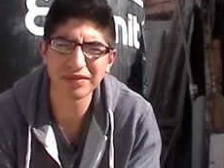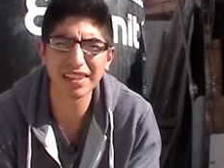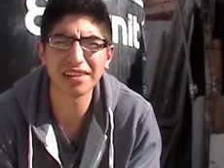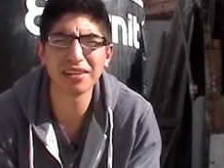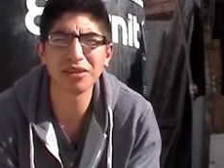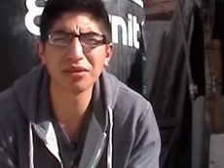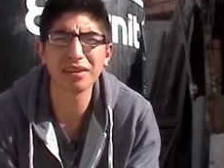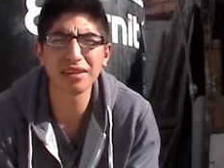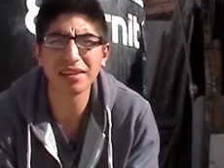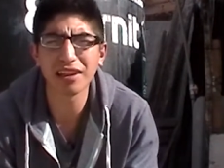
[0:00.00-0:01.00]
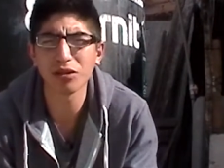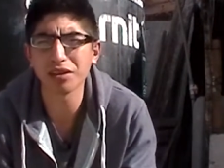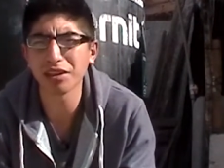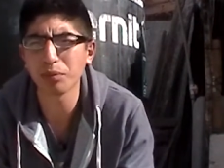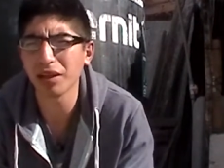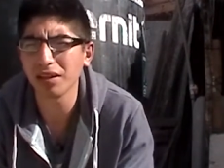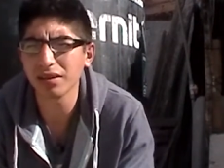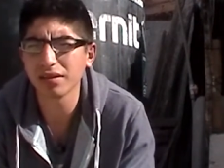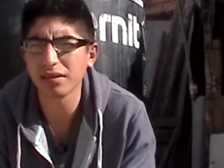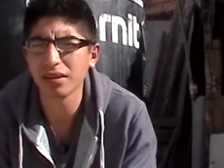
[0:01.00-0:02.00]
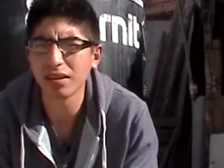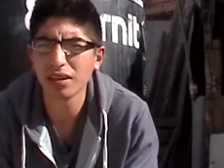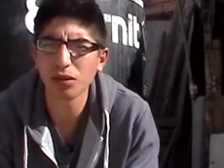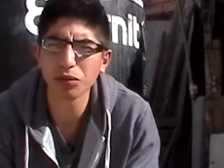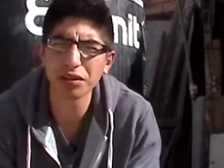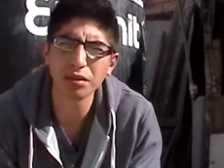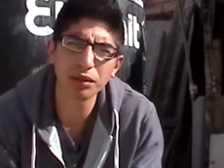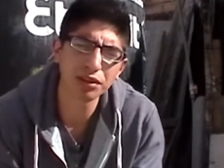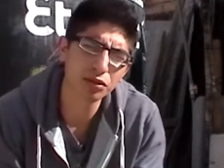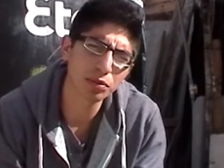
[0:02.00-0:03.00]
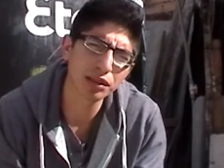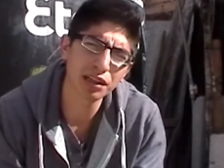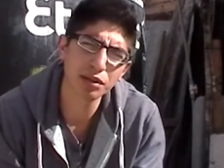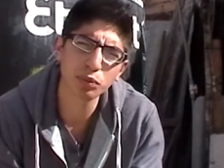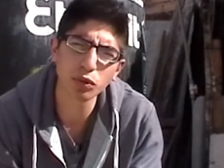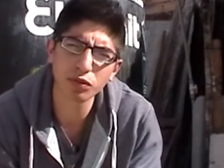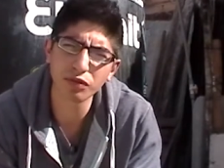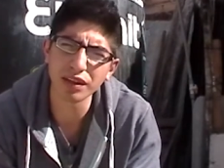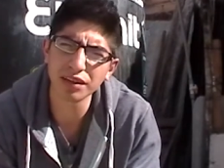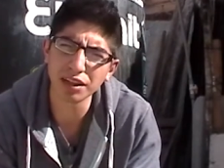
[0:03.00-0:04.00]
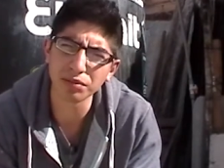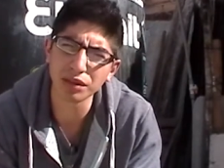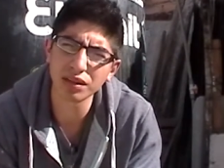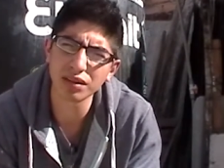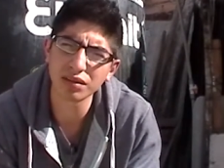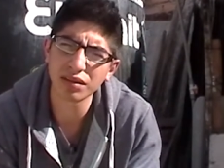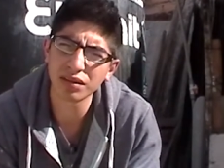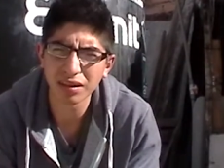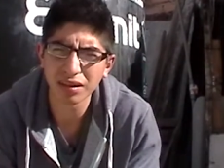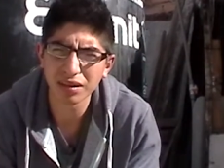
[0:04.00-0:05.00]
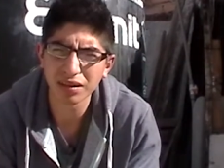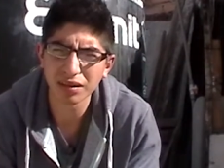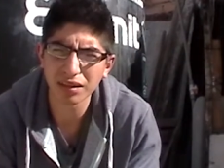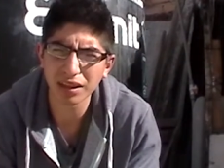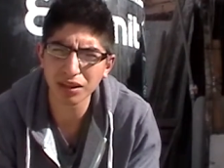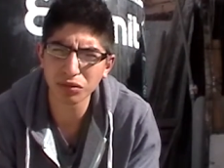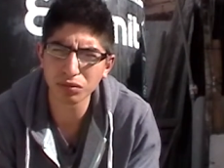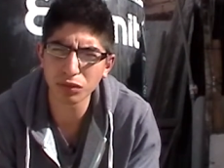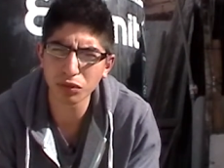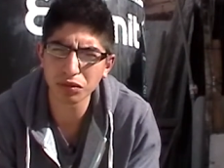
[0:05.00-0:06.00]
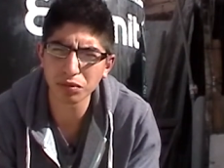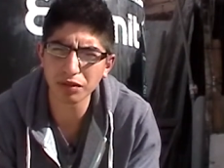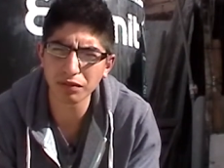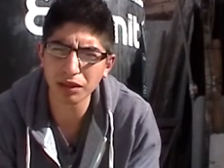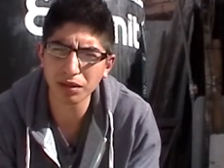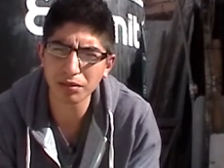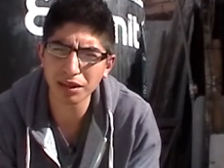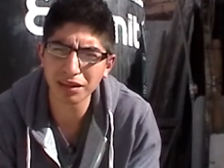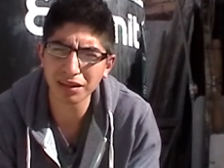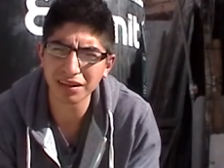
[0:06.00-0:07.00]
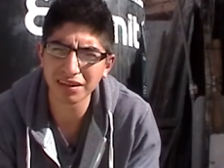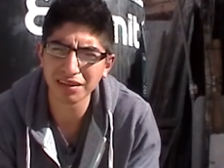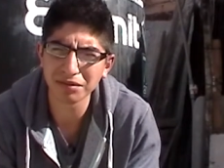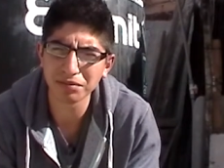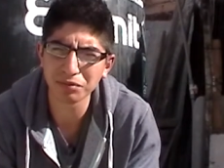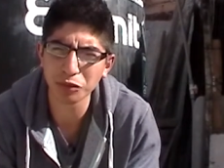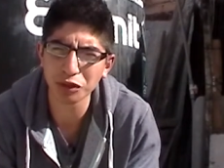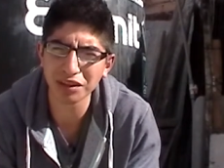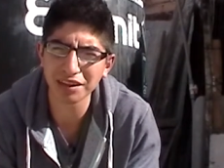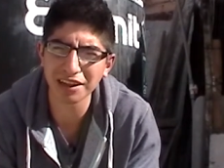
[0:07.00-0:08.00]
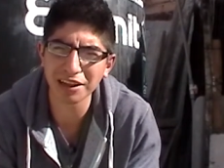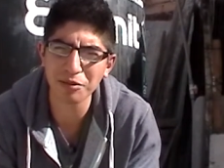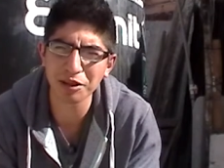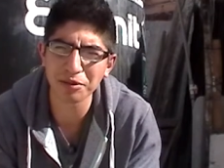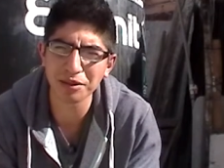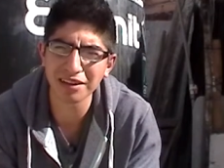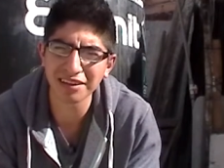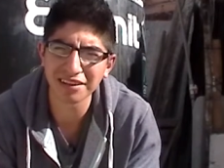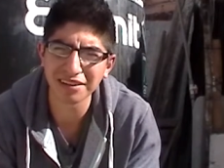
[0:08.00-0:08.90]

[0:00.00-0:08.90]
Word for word: Y desde entonces, desde que logra escapar, Lucy siempre es atormentada por un fantasma, que es un monstruo bien feo, la verdad, muy desagradable de ver,